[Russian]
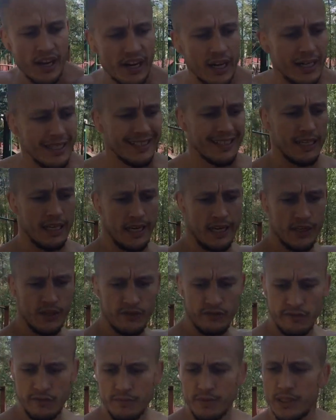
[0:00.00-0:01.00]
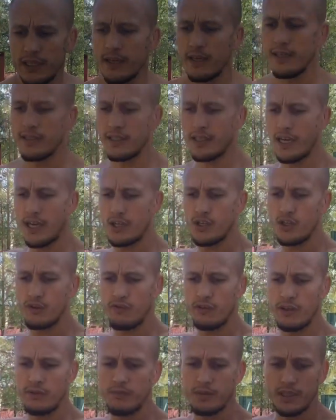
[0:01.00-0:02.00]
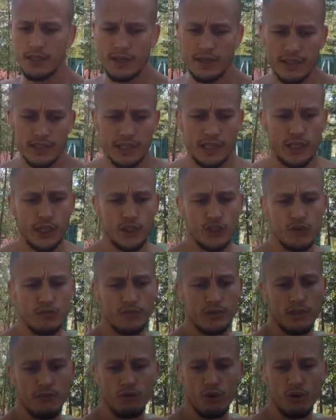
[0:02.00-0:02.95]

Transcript: Раскачиваемся, раскачиваемся, раскачиваемся.